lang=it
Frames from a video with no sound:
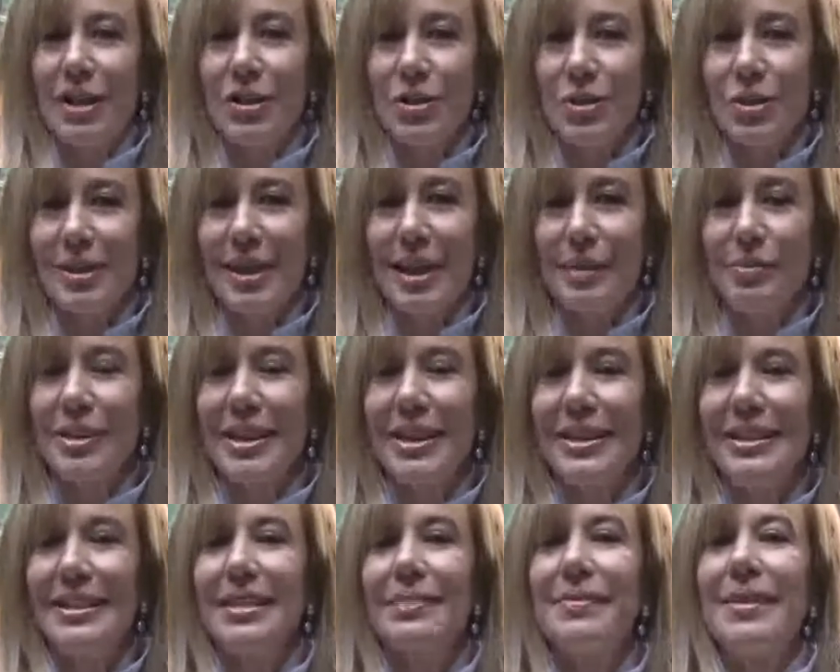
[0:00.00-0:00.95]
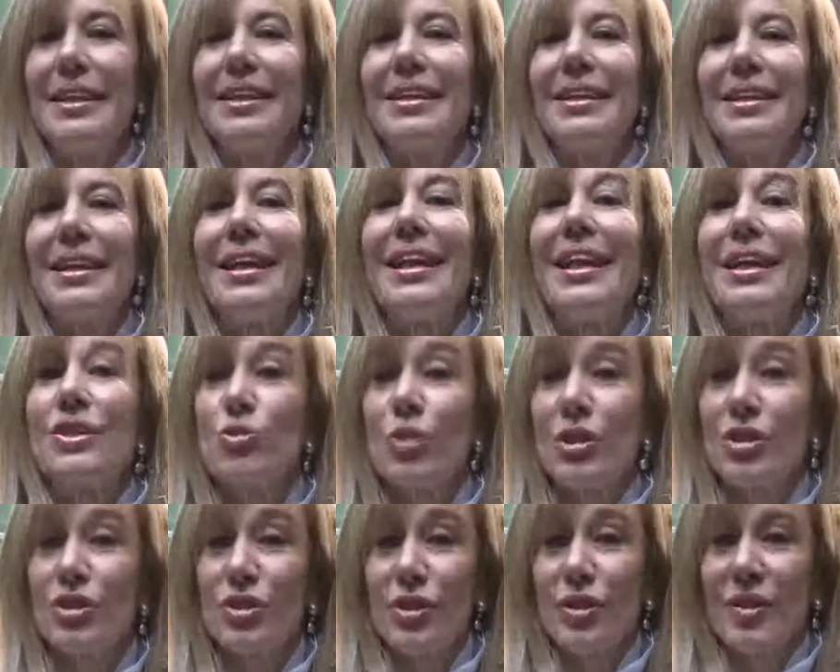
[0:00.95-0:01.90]
Ascoltiamo nettamente la
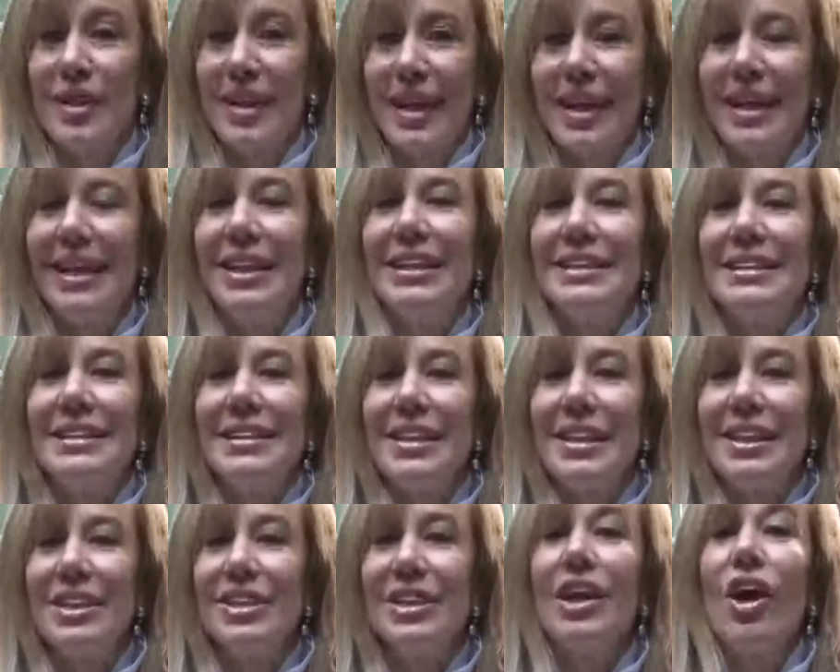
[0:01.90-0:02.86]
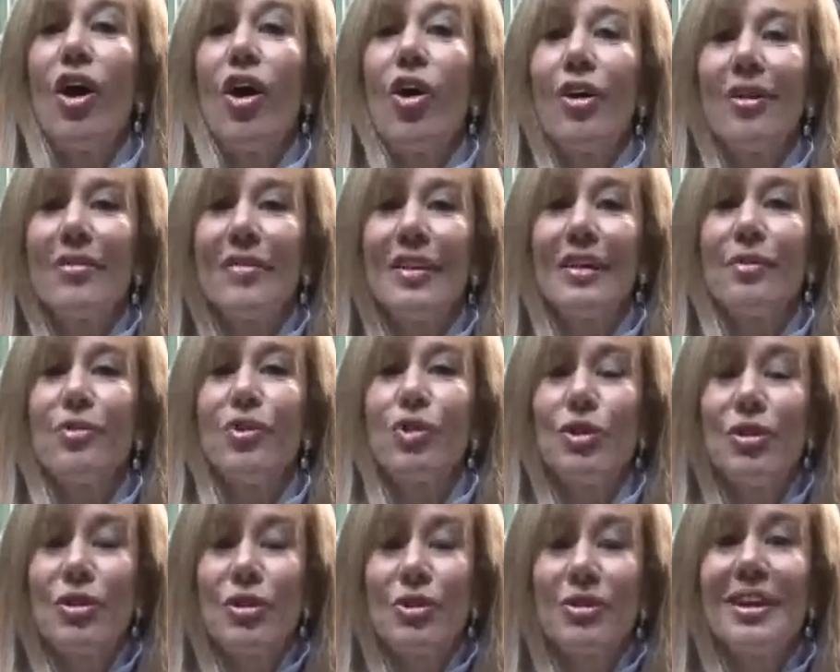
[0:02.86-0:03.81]
sua storia. Ci dice o
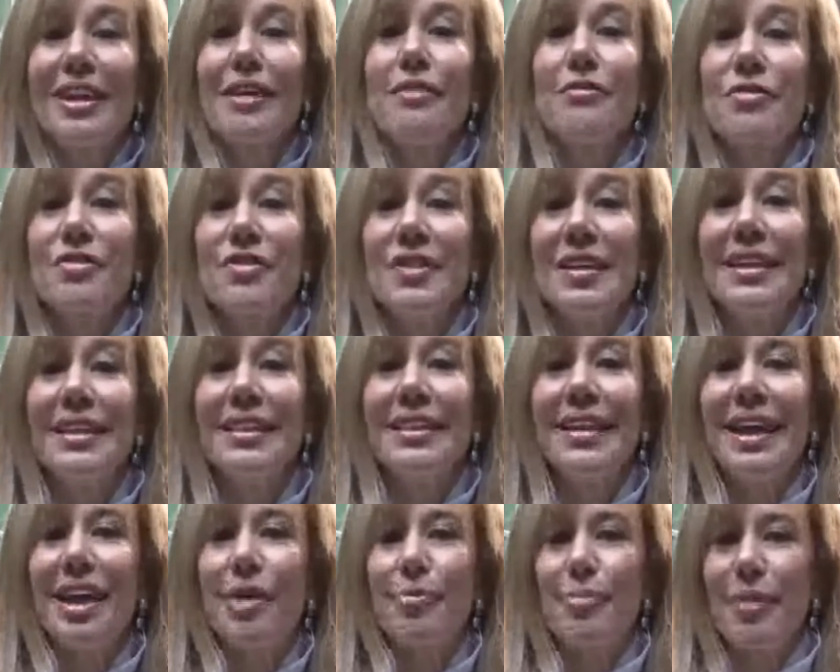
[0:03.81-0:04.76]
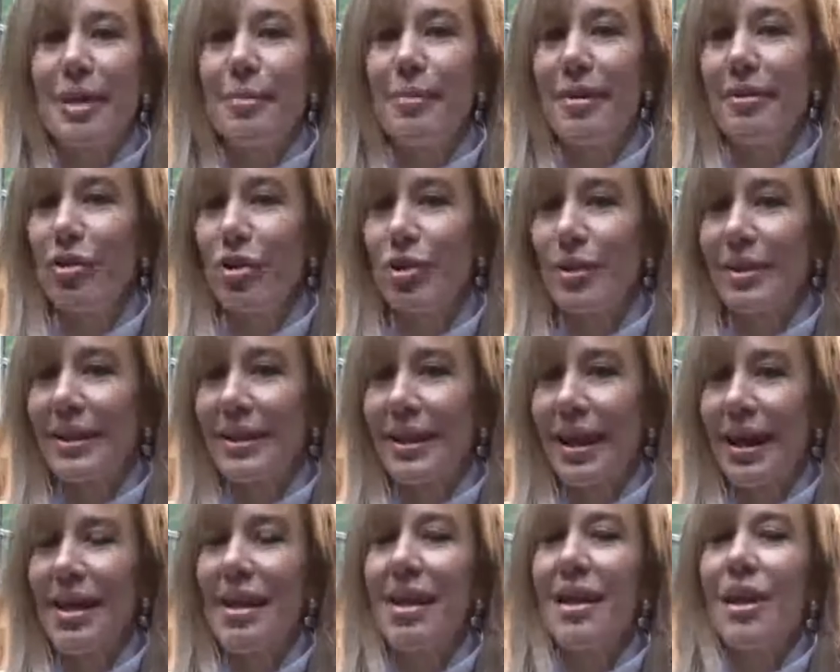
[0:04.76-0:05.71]
avevo dolore sin dalla prima
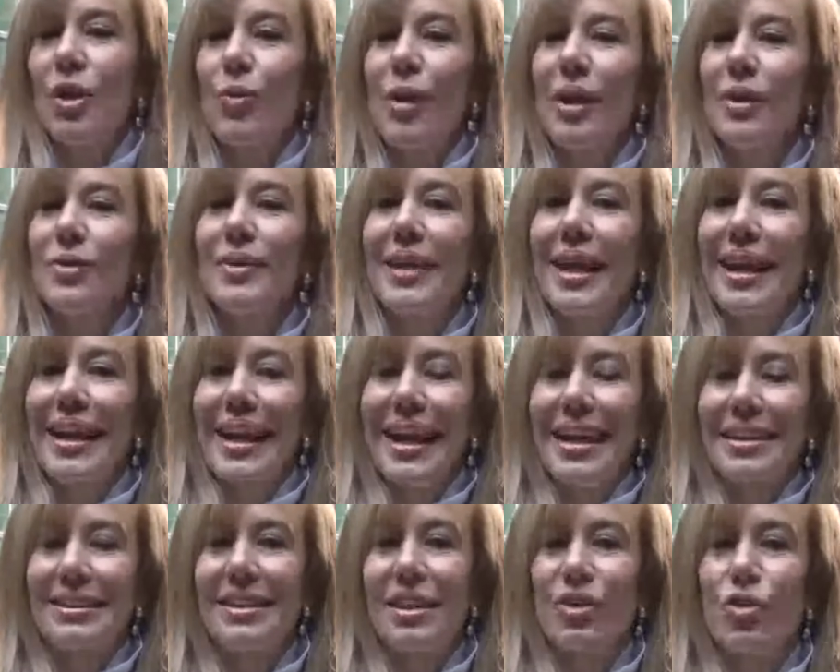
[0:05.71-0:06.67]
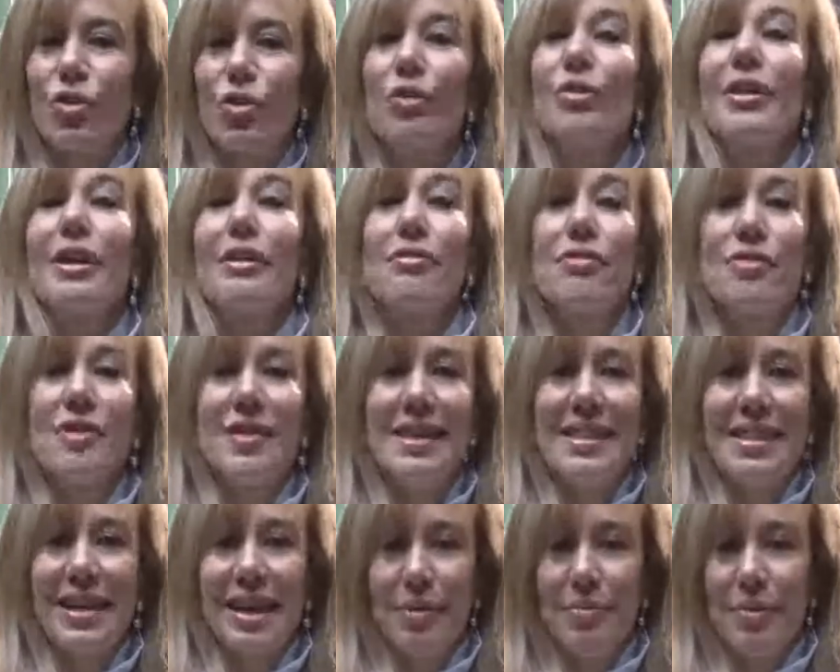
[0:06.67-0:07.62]
volta quando una ragazza ha dolore
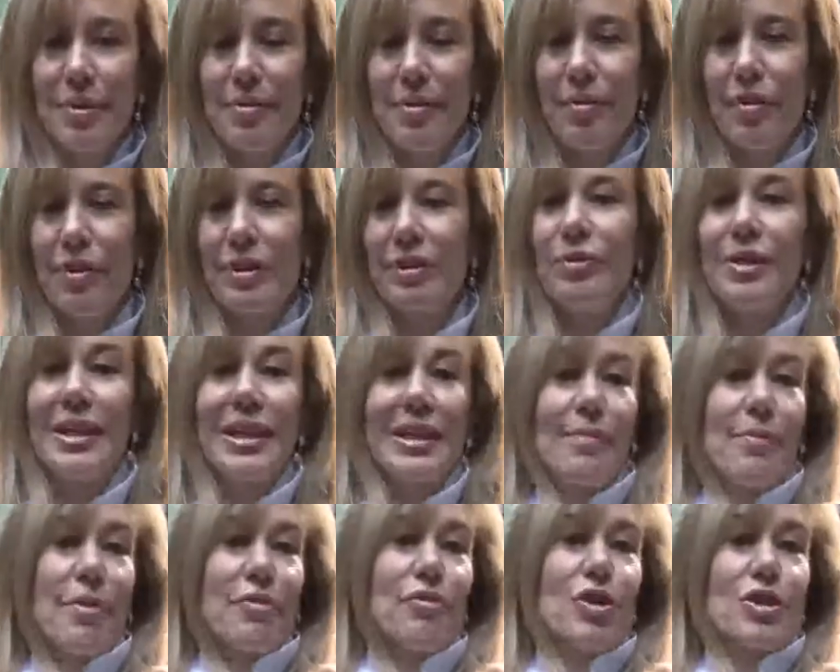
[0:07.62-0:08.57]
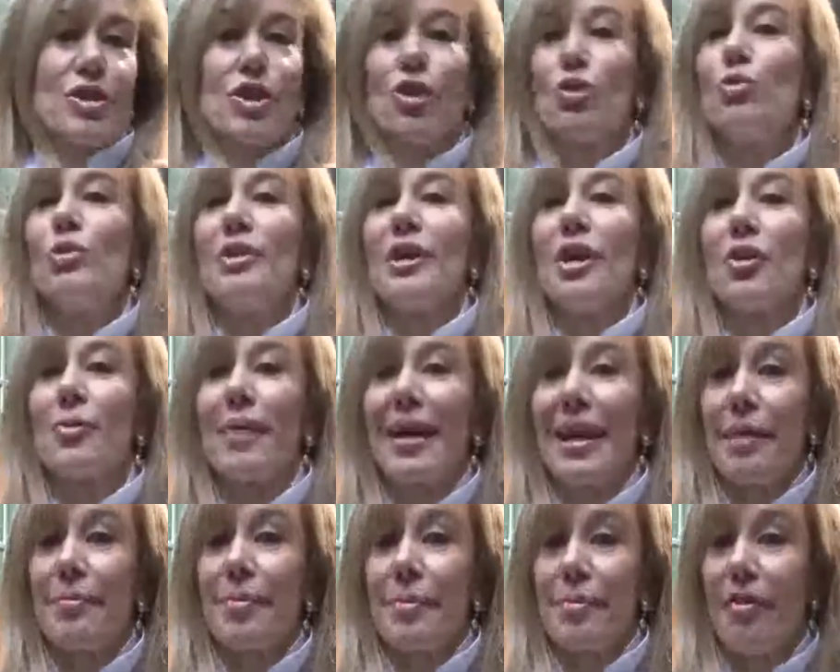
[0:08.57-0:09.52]
fin dalla prima volta, vedete, per forza tutti hanno
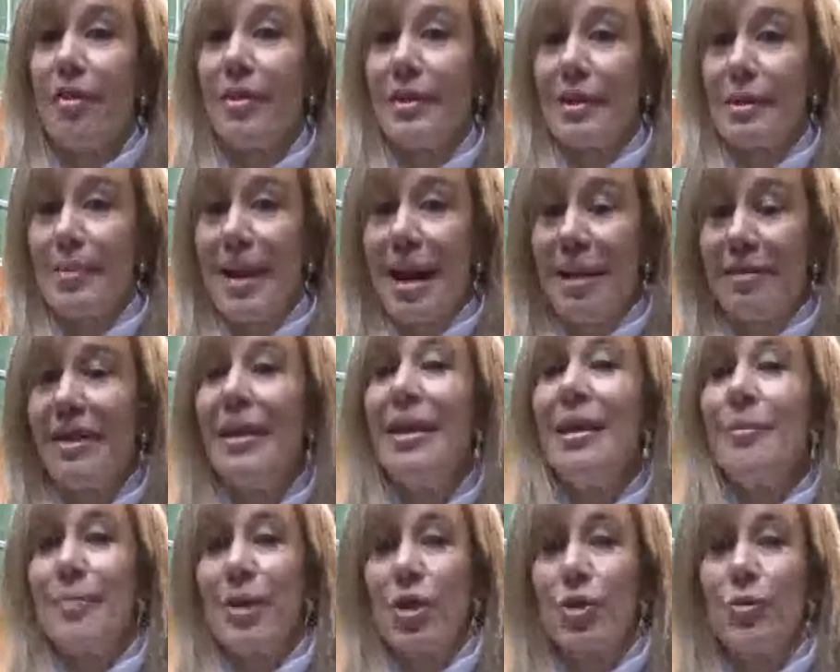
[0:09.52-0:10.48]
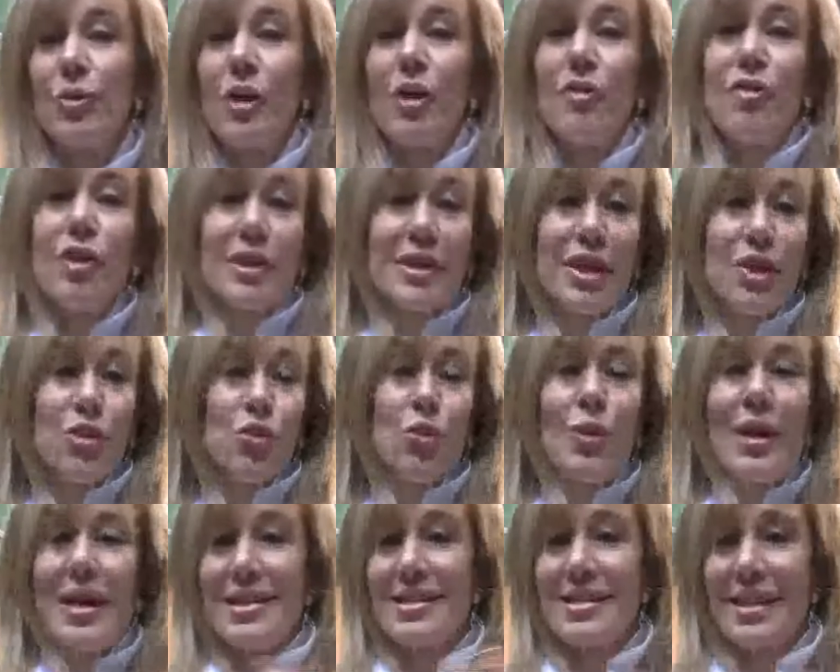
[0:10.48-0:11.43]
male la prima volta, bravi, ma dopo una volta e
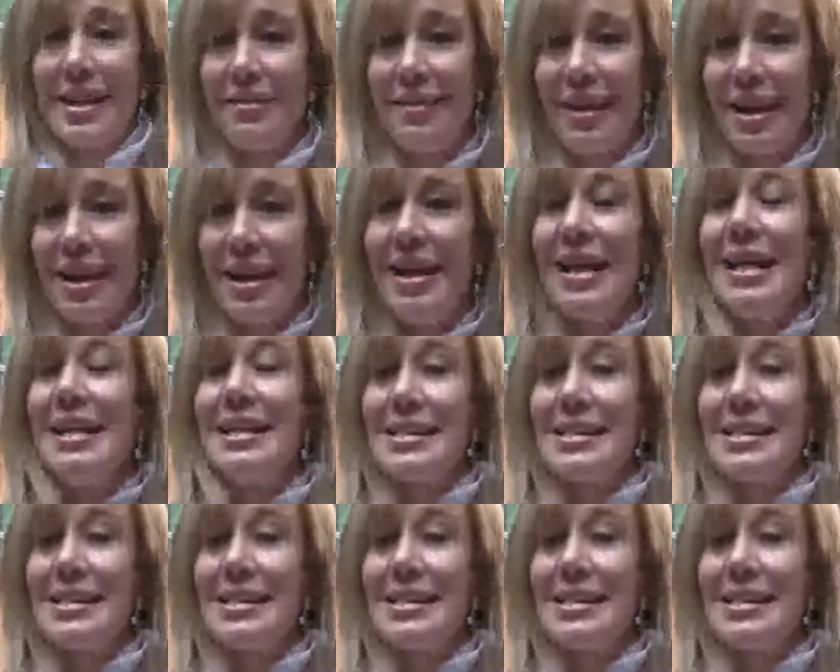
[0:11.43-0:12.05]
due se ne va.